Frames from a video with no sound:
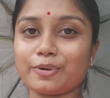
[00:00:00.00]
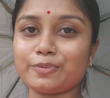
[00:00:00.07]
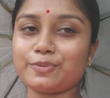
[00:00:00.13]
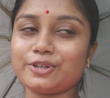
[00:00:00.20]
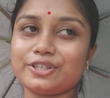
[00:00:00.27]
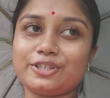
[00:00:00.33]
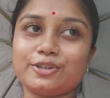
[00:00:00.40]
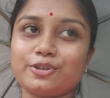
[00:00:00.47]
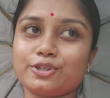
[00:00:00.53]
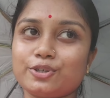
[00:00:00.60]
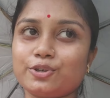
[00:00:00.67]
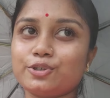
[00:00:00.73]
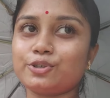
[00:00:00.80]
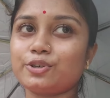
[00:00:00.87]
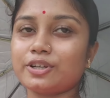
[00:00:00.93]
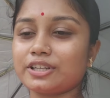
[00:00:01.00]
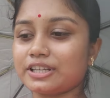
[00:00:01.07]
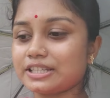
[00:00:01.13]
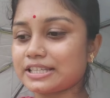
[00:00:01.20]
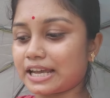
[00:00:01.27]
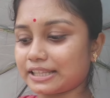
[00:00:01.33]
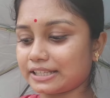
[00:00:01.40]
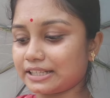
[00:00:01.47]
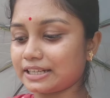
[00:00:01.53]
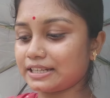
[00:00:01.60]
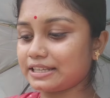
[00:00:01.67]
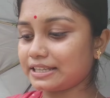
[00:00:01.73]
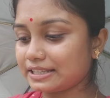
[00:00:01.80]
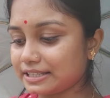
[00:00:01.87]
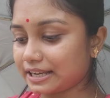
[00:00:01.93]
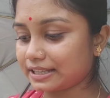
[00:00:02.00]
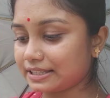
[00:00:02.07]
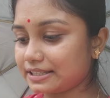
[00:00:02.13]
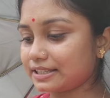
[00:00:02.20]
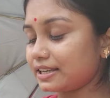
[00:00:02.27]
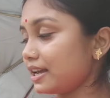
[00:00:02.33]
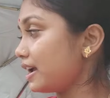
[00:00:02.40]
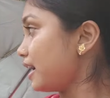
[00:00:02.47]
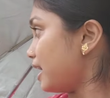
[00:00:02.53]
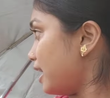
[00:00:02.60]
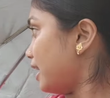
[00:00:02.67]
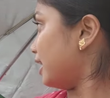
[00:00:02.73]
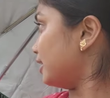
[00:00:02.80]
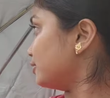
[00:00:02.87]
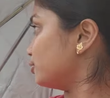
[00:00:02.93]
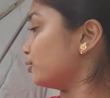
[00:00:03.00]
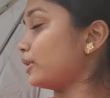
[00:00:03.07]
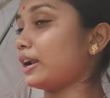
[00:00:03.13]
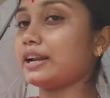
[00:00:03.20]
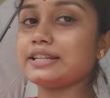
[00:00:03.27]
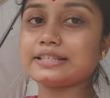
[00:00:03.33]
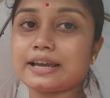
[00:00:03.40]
আবার বৃষ্টি হচ্ছে ওই জন্য আর কি ছাতাটা নিয়ে যাচ্ছি আর দোকানে